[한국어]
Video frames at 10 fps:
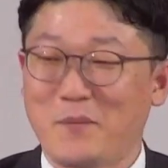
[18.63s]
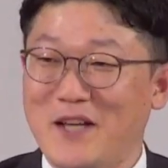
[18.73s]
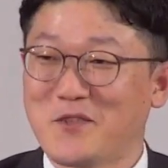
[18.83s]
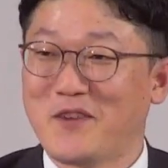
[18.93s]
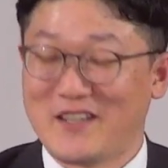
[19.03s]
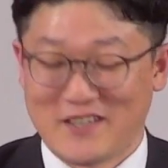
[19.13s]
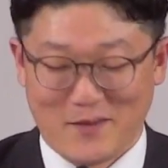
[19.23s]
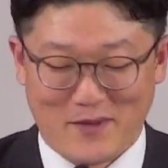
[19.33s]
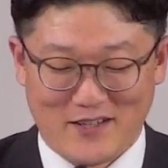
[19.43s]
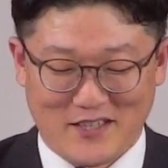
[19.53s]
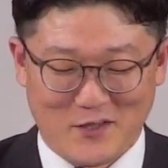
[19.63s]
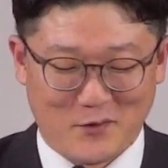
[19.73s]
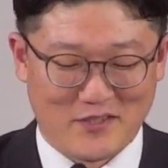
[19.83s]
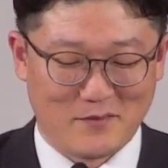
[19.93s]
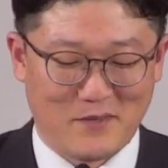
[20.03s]
파송하는 예배를
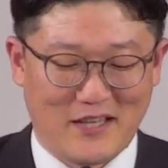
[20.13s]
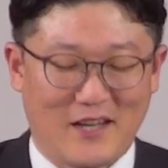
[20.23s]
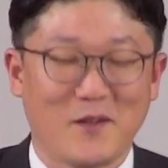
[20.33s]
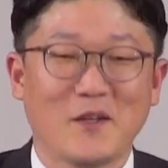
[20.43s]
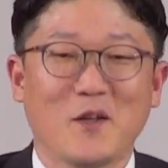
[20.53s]
드리고 있습니다.